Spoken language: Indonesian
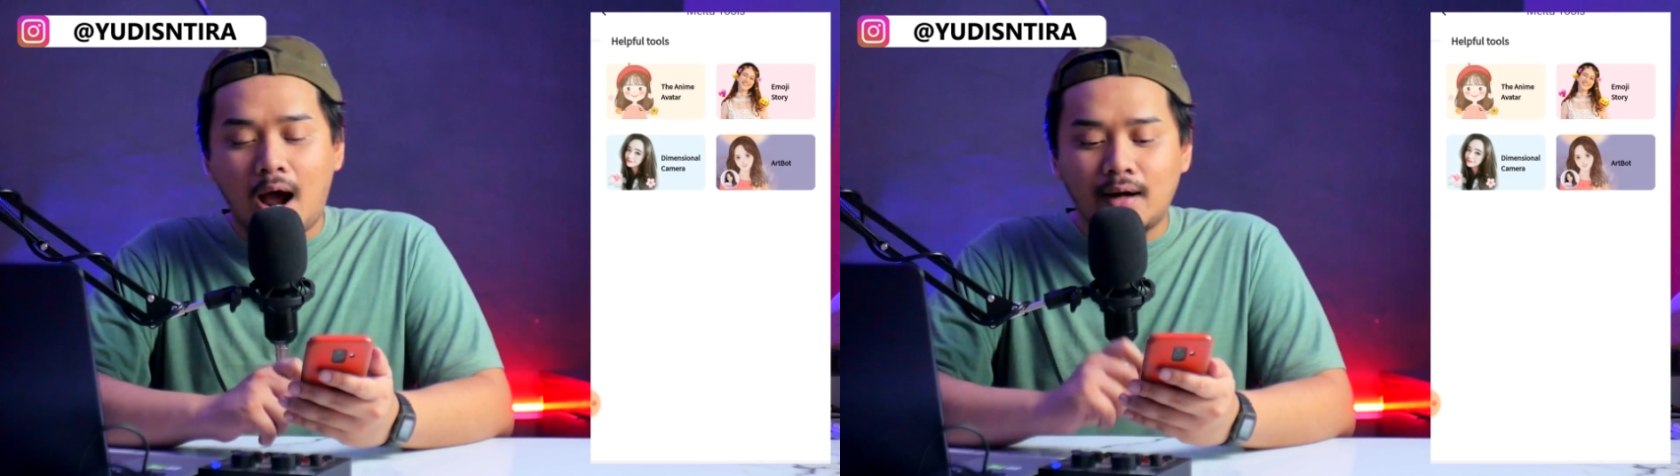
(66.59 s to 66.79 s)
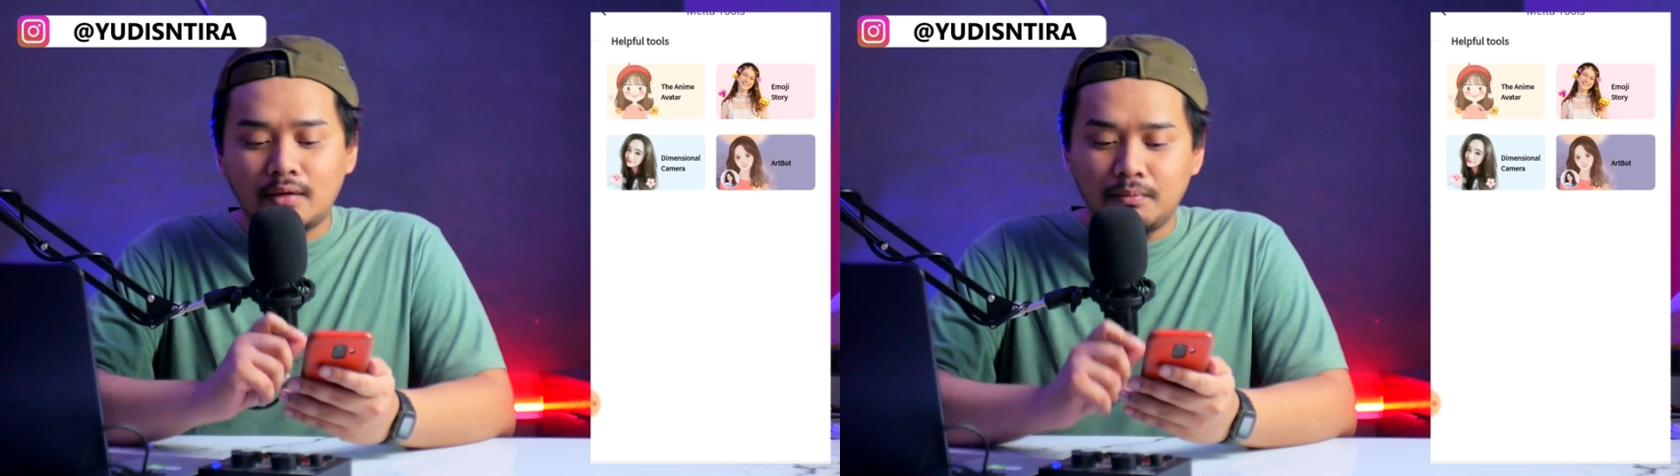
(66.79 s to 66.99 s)

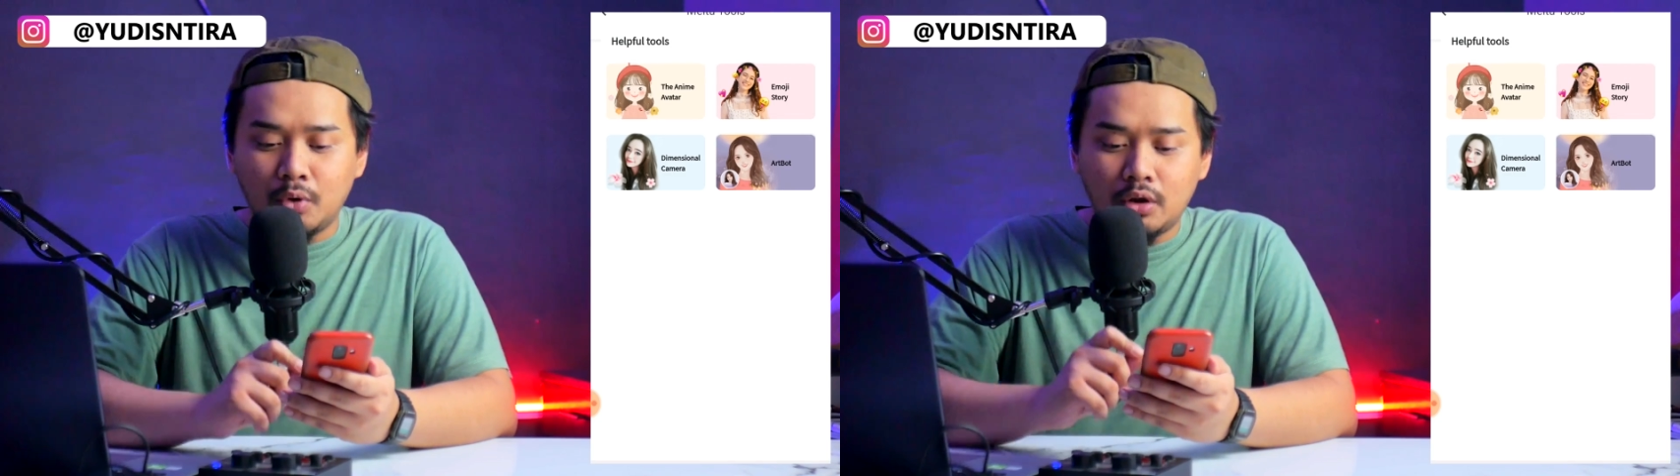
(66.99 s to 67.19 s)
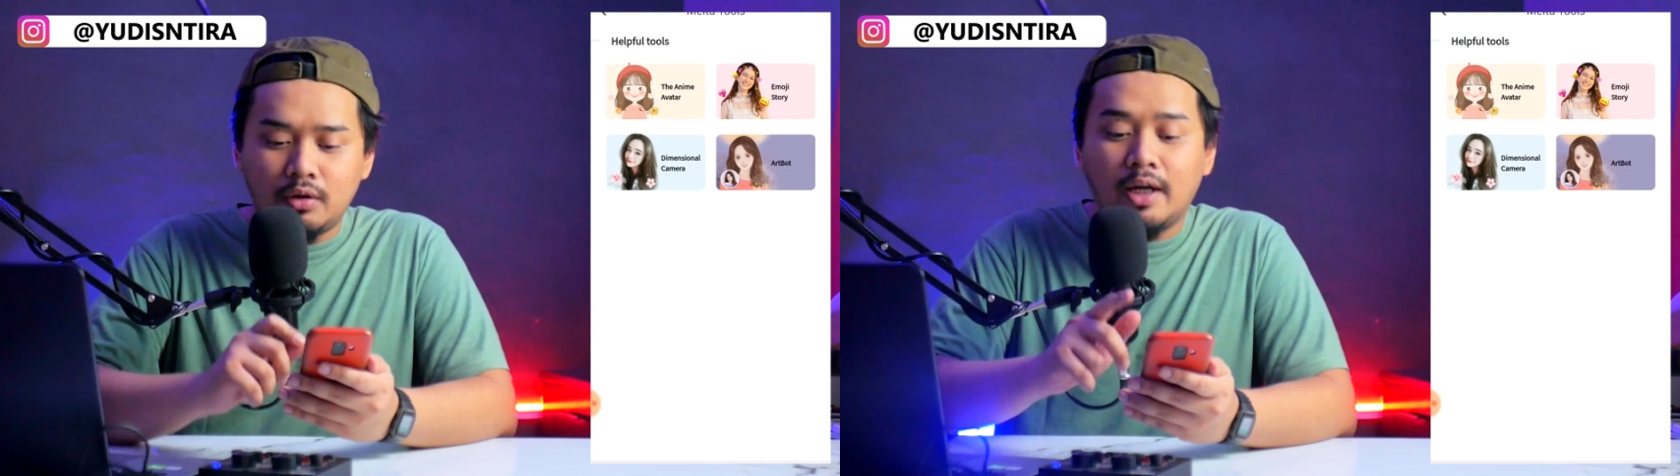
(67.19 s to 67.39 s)

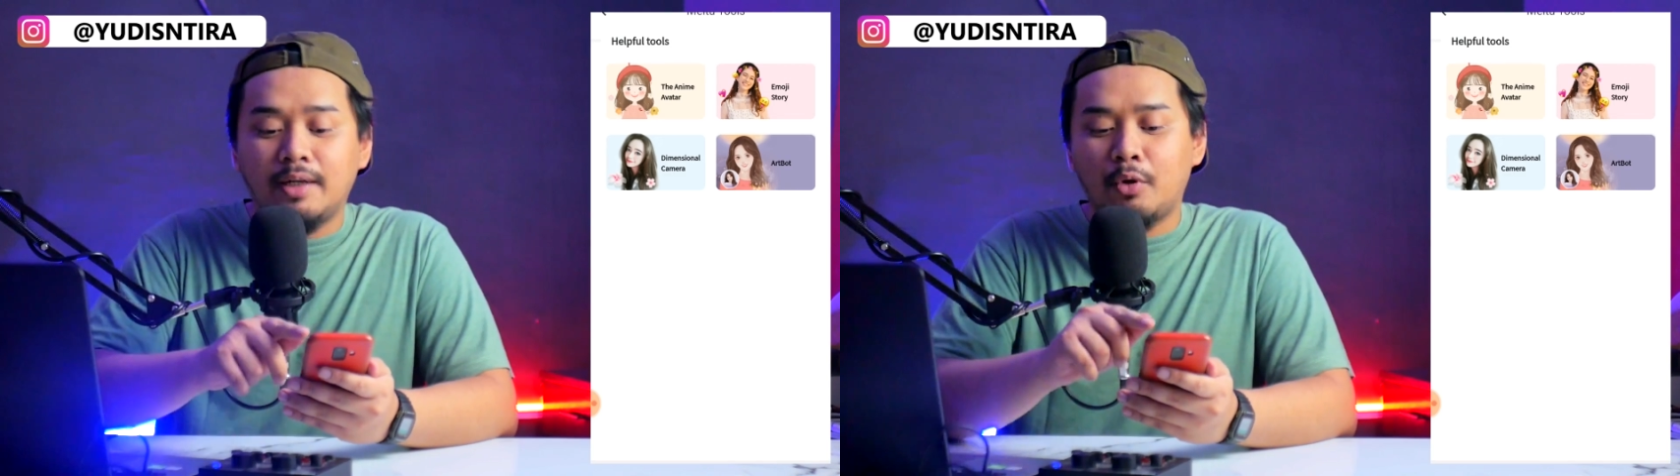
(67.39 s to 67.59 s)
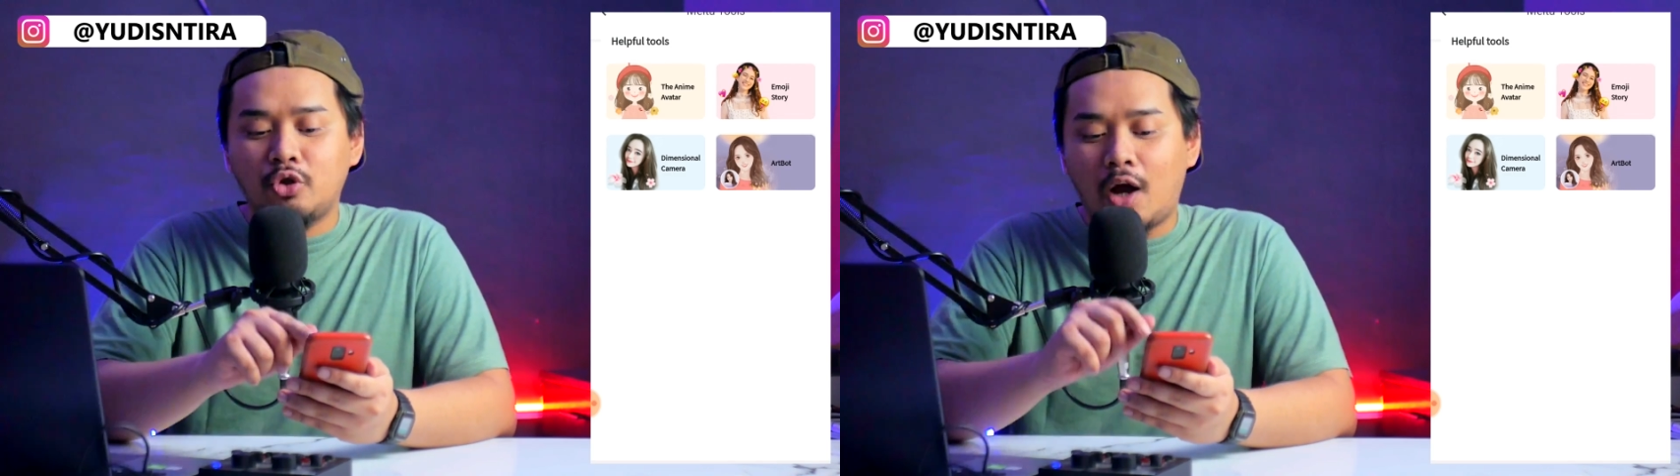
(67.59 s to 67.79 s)
Artbot yang
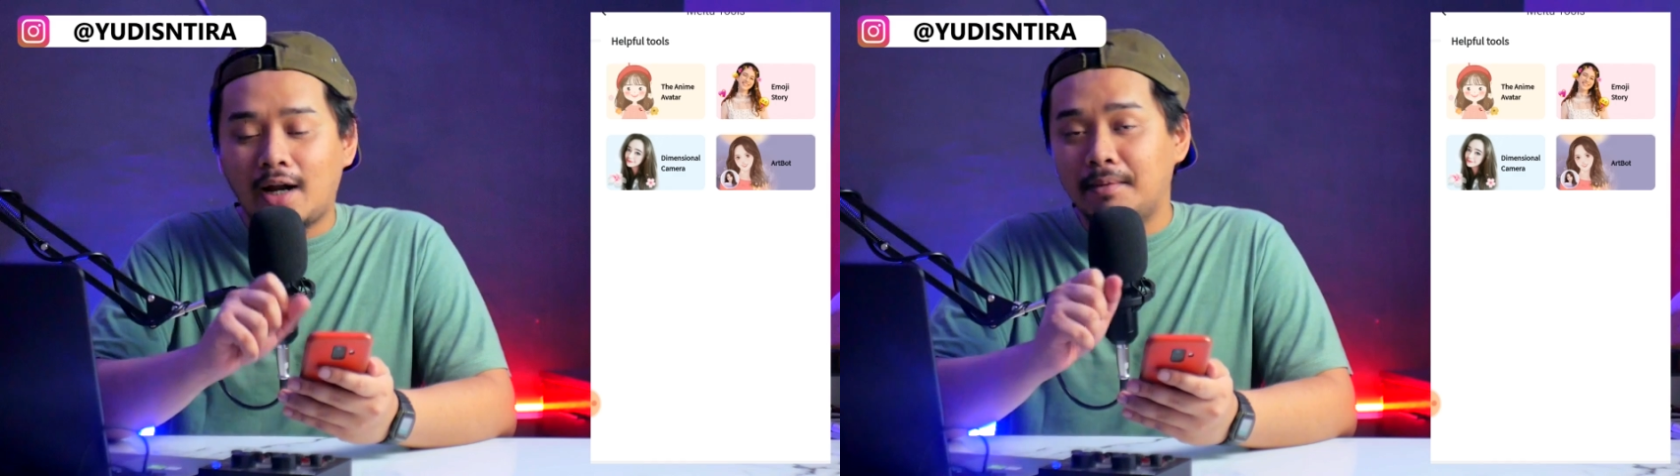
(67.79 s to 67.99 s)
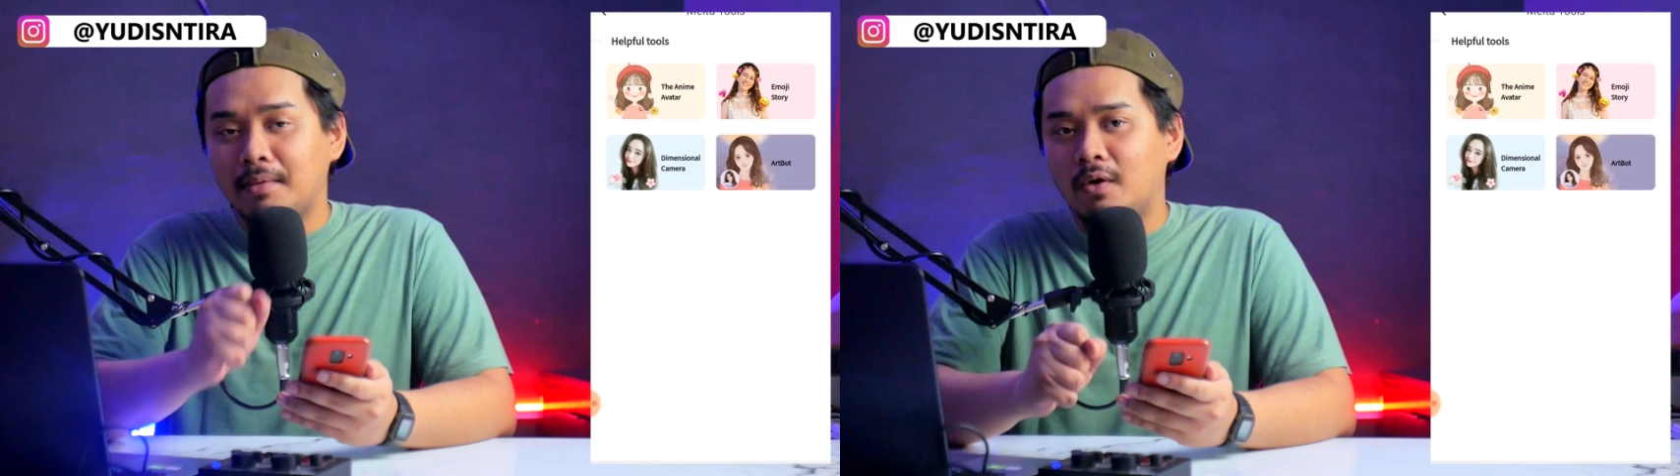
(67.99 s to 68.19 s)
di pojok
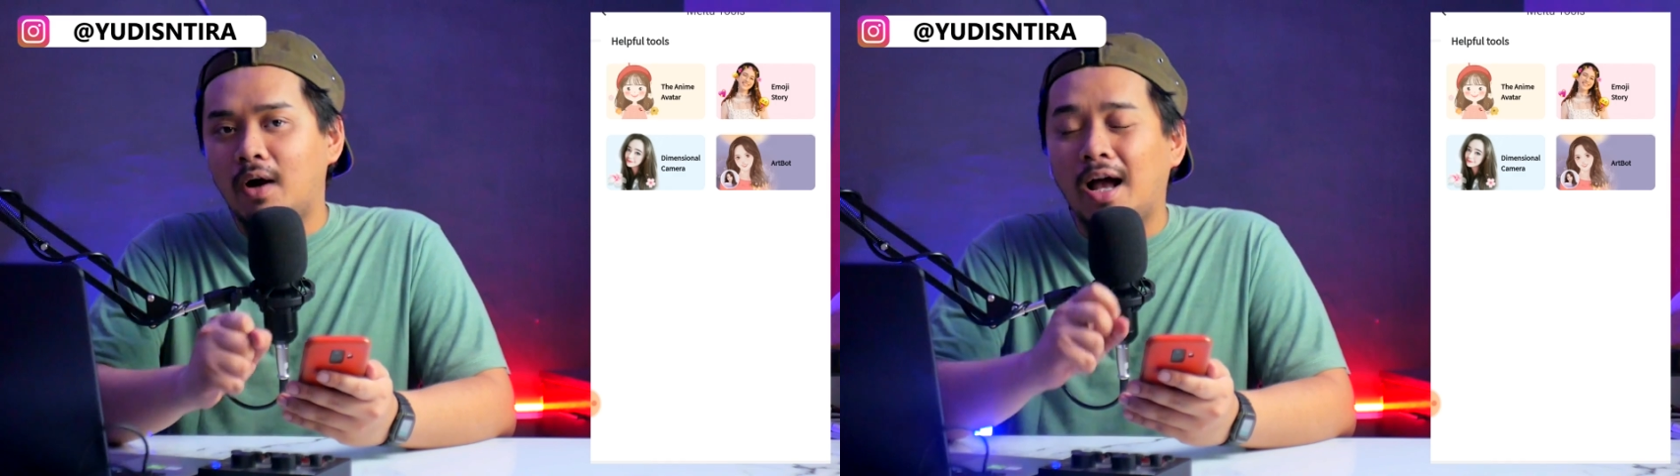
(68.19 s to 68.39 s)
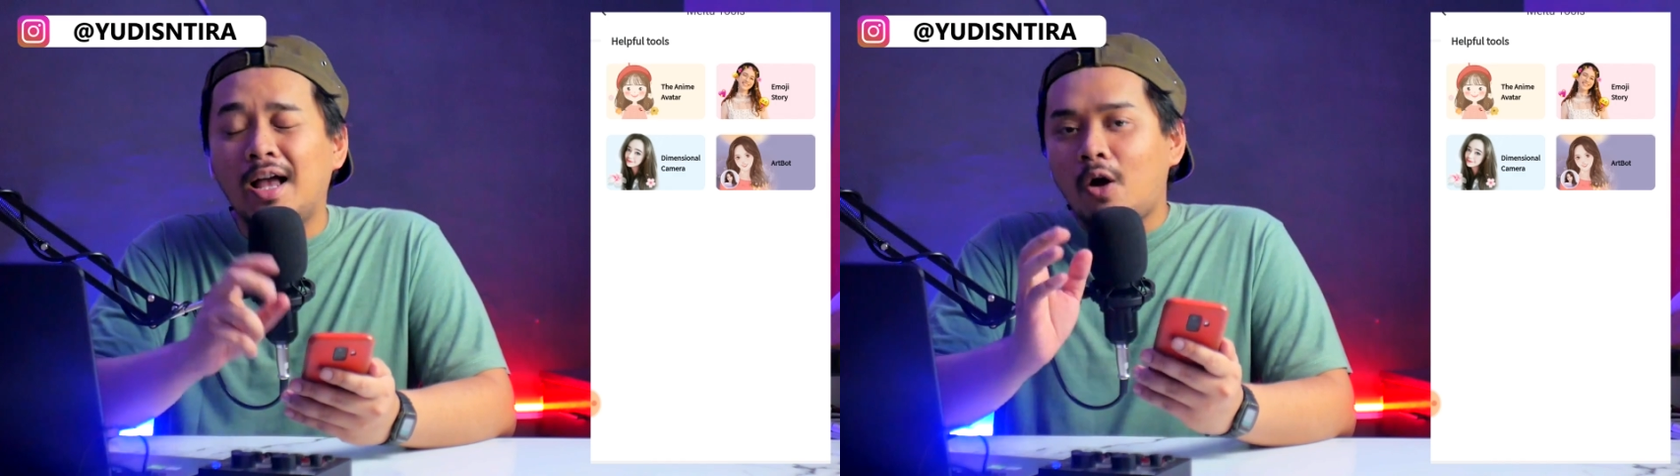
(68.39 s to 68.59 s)
kanan bawah.